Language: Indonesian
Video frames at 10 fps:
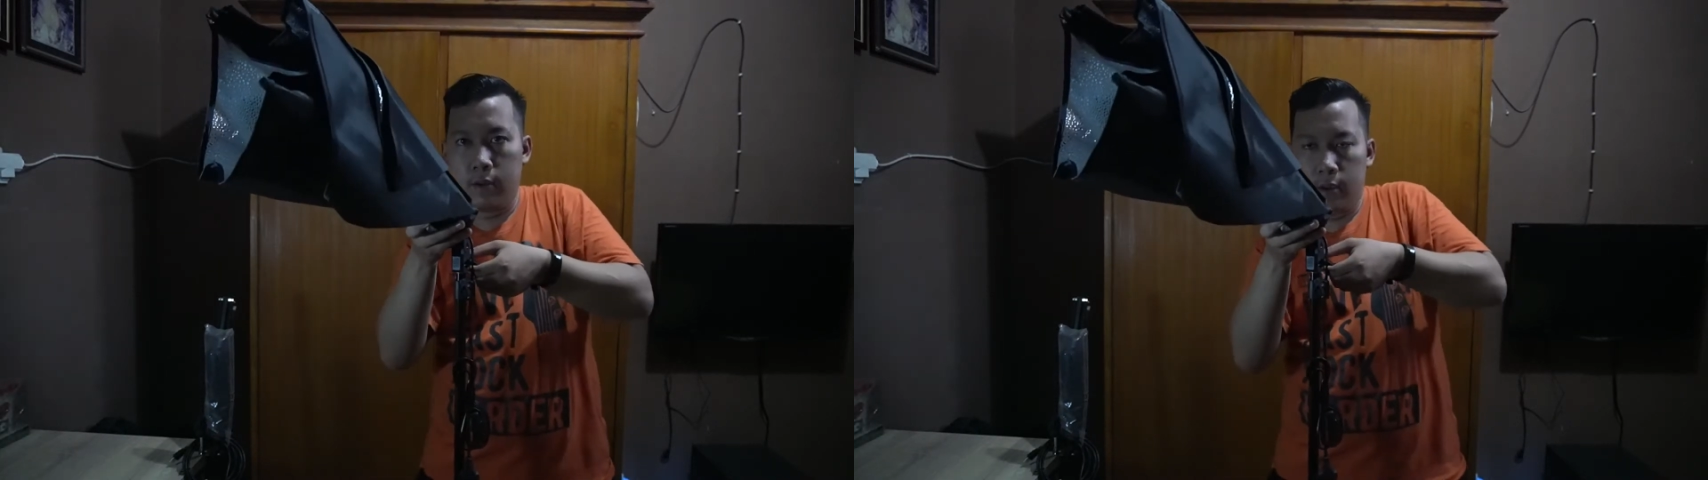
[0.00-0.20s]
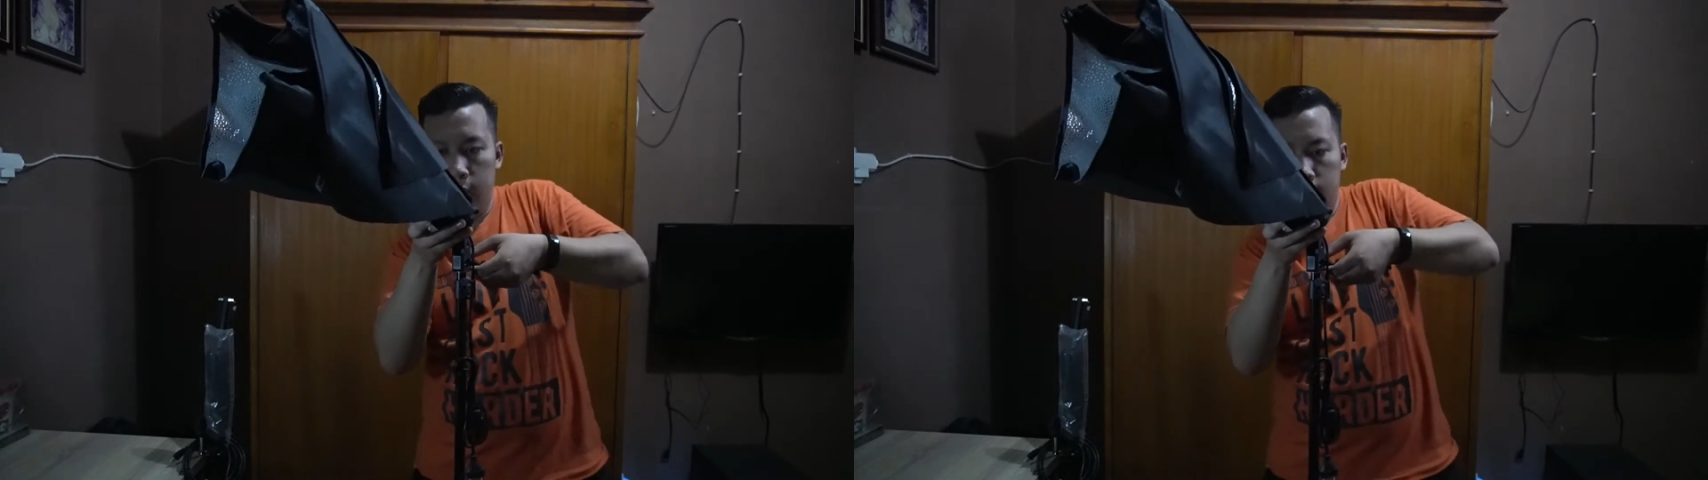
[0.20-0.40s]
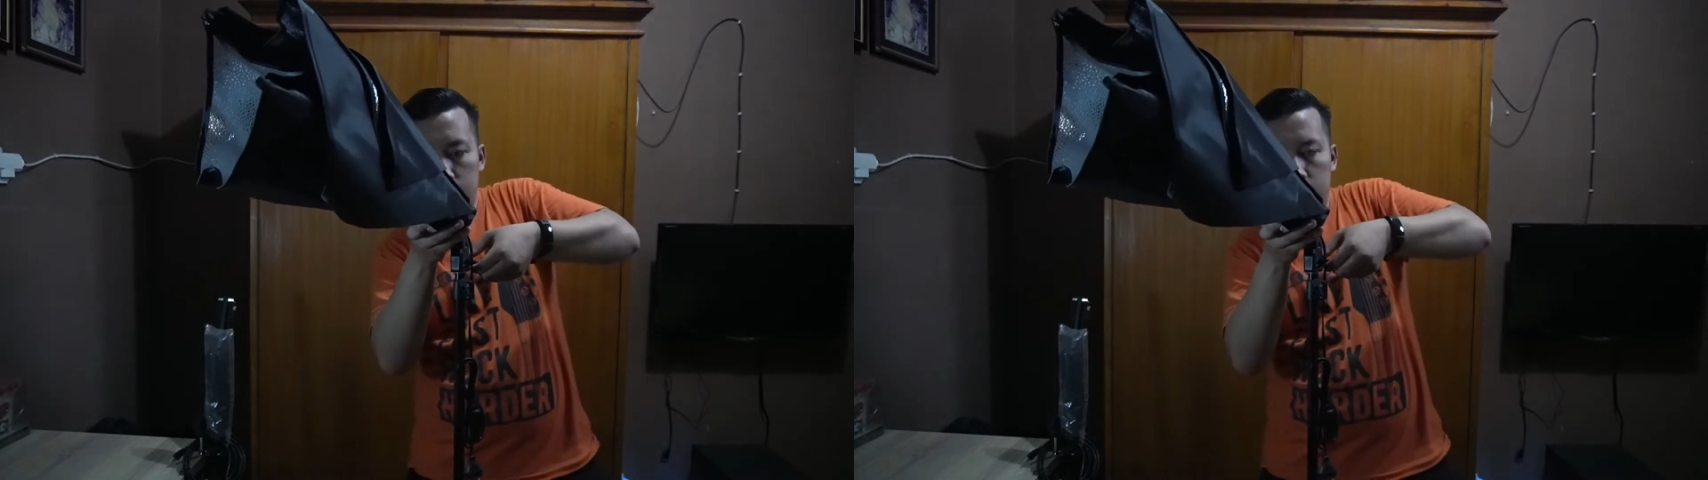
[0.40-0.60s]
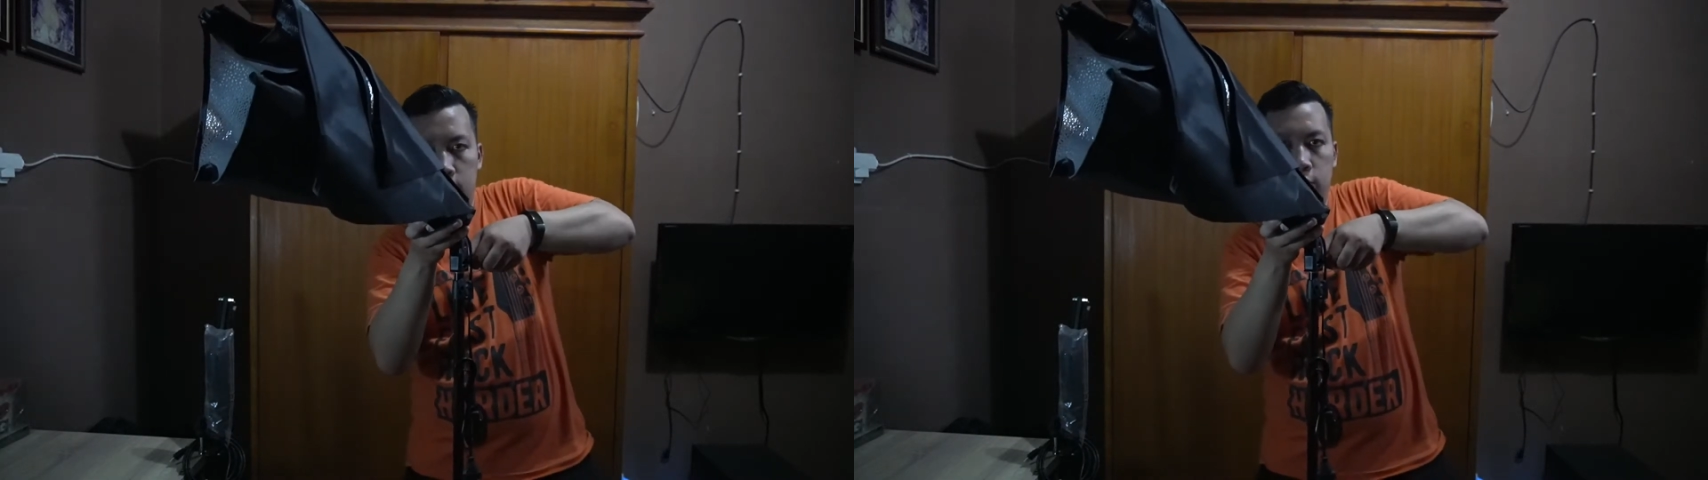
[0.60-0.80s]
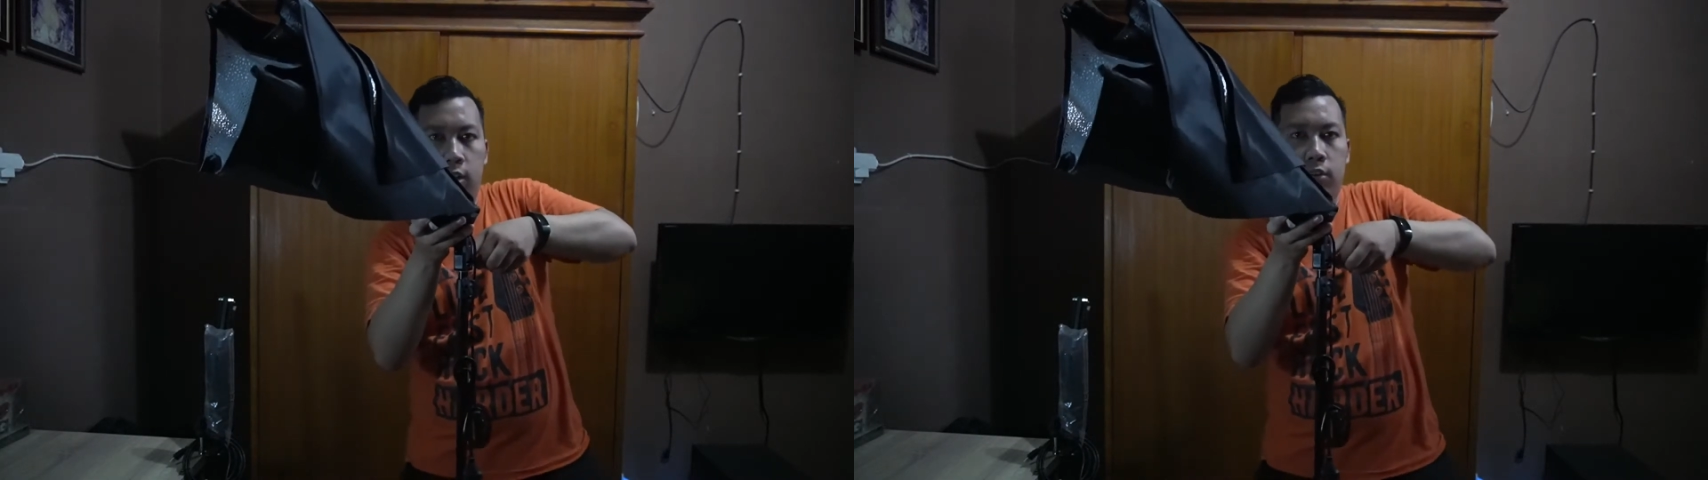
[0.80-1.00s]
Oke,
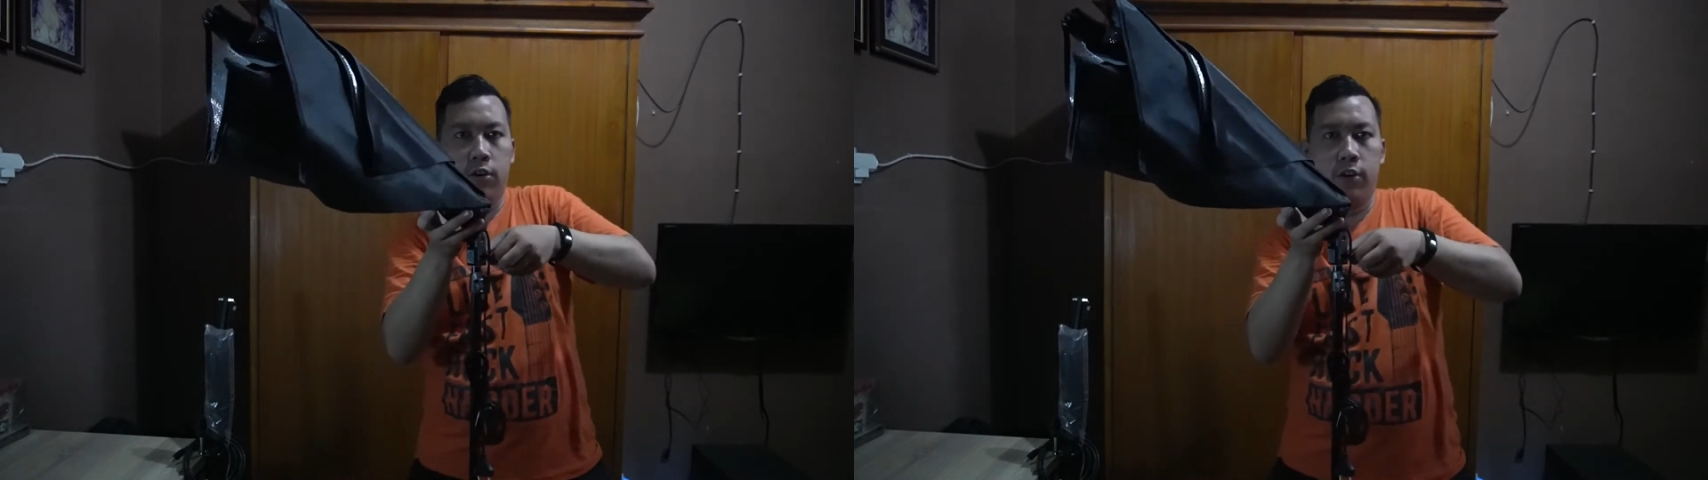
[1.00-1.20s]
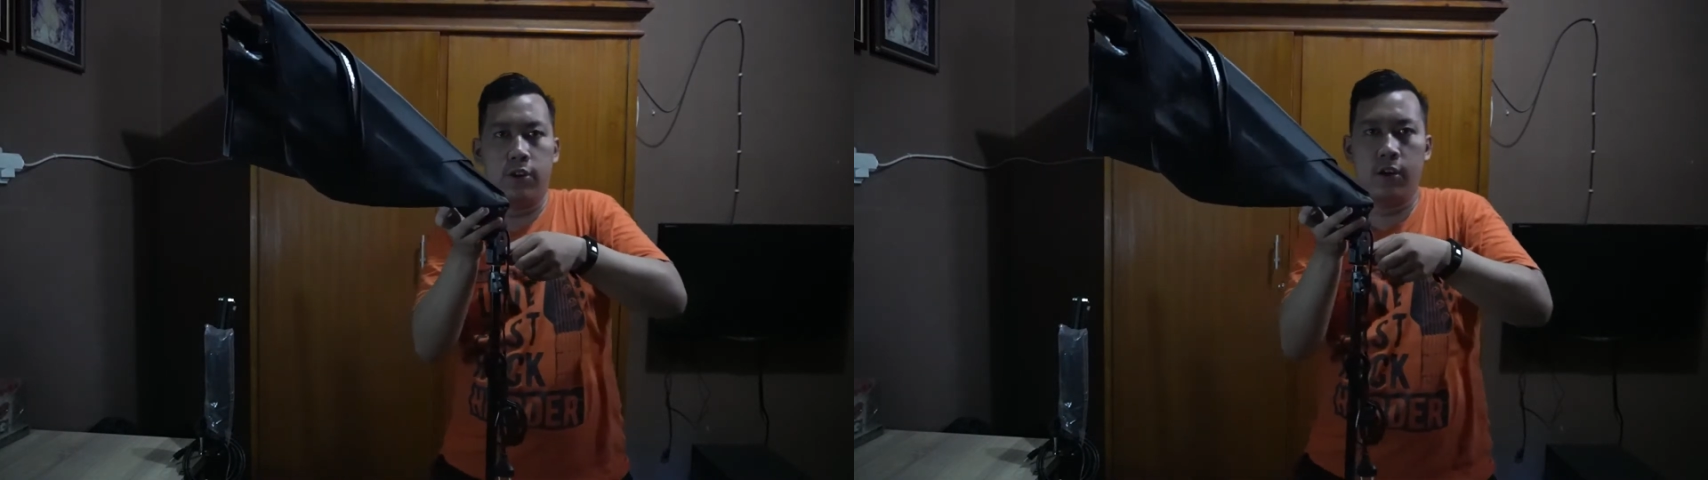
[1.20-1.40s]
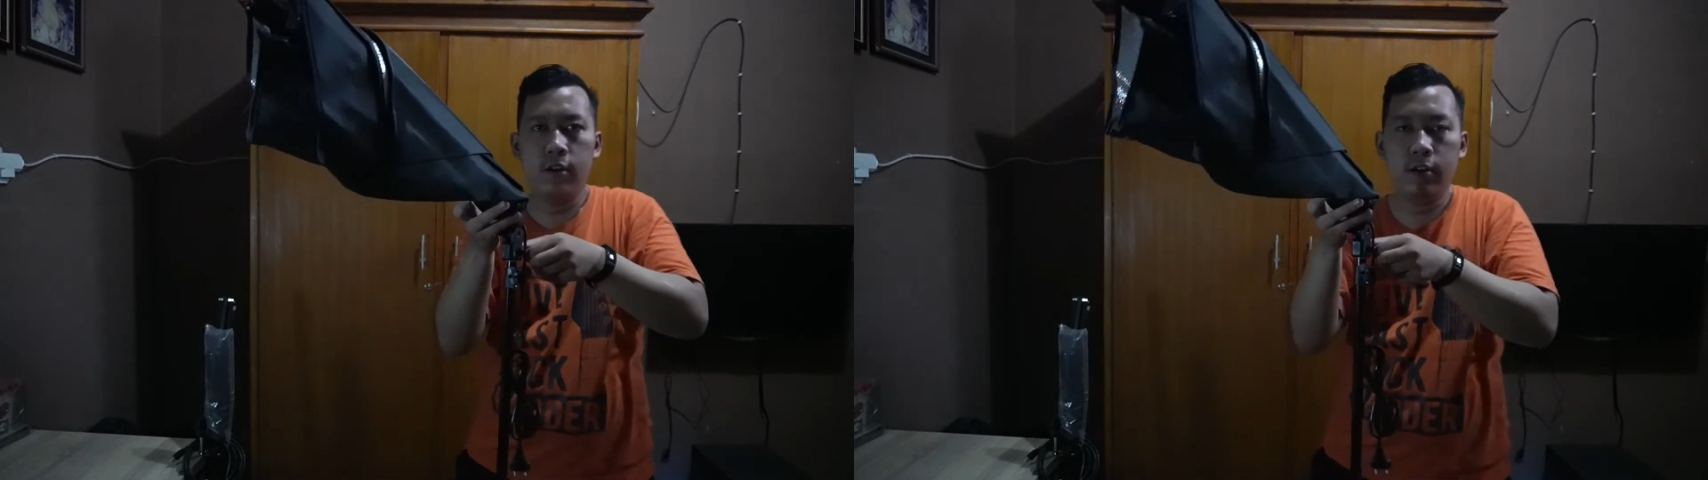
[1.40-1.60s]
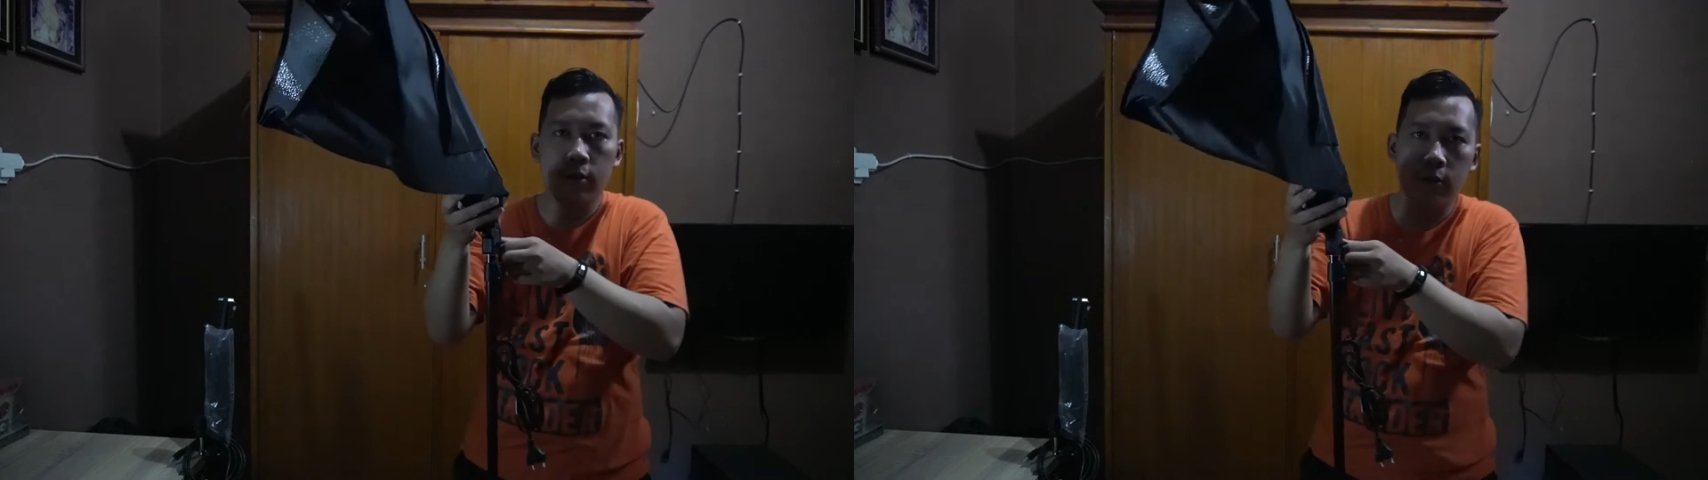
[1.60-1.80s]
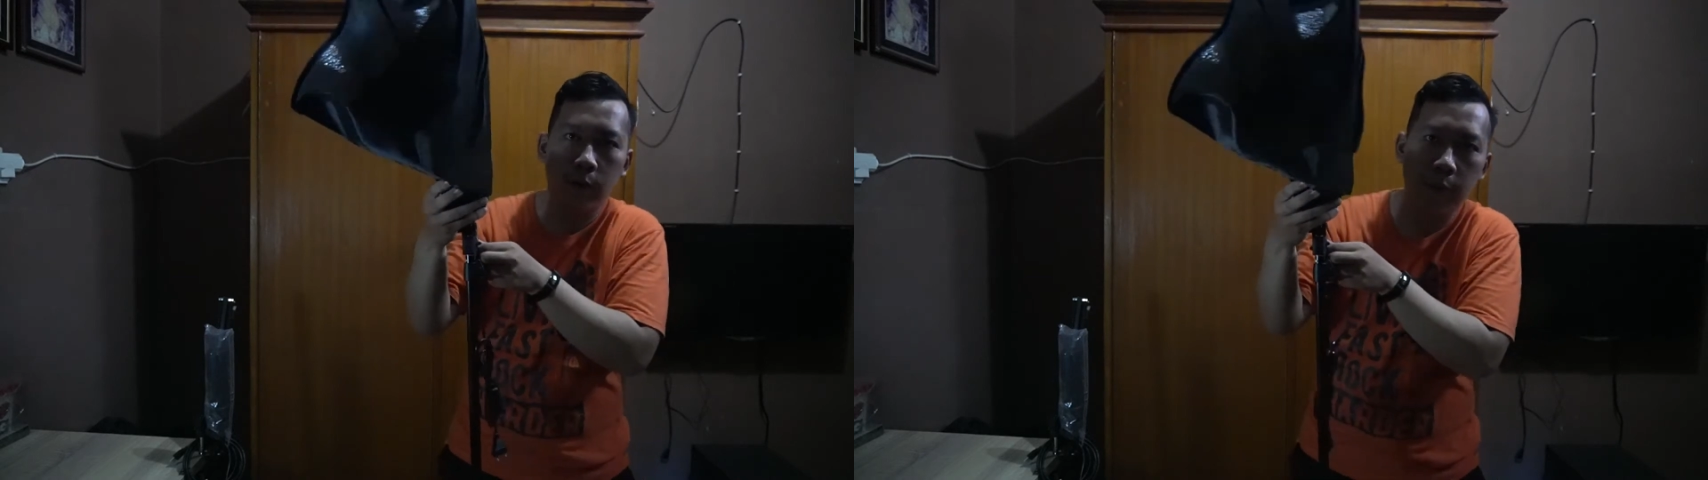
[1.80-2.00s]
ini sangat gede ya. Wah,